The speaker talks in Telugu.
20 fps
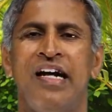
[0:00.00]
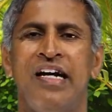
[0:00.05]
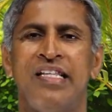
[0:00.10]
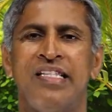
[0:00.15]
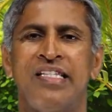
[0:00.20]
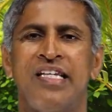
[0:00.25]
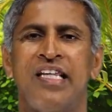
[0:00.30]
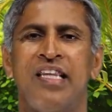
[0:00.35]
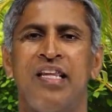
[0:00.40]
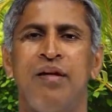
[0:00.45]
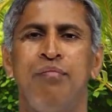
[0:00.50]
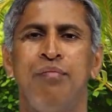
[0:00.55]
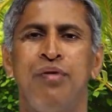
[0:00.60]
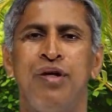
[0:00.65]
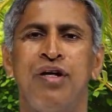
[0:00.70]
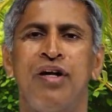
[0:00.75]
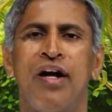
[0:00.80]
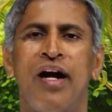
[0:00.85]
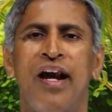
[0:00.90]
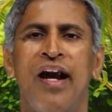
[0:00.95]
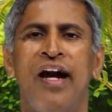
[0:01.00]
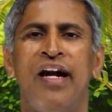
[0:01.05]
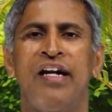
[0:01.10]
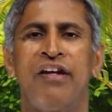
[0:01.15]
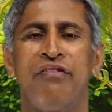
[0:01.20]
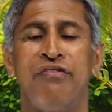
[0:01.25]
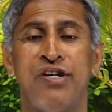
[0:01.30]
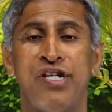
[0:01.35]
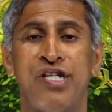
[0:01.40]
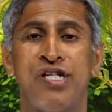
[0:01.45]
అంచేత మీకు
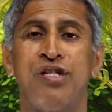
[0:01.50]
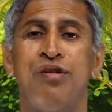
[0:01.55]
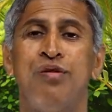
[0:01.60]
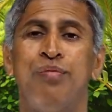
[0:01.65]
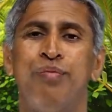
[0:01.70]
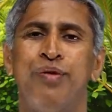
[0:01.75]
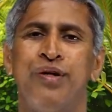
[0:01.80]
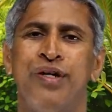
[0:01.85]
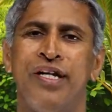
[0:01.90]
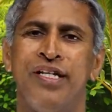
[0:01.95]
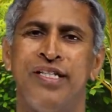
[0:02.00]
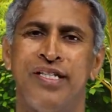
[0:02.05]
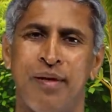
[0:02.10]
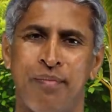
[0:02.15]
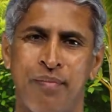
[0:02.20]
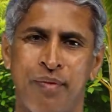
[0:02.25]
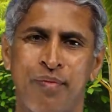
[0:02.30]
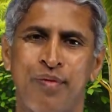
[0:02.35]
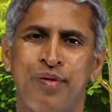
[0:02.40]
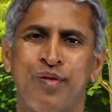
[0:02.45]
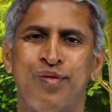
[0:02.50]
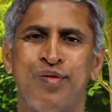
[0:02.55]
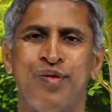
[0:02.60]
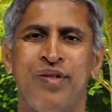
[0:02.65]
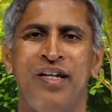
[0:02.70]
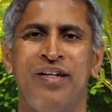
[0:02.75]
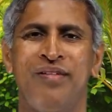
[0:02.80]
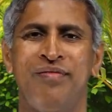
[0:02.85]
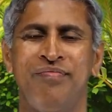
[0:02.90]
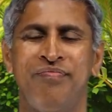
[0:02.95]
అలాంటి విషయం ఇప్పుడు నేను
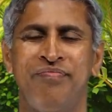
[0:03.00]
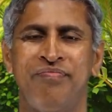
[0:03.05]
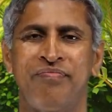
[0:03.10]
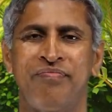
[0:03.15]
చెప్పబోతున్నాను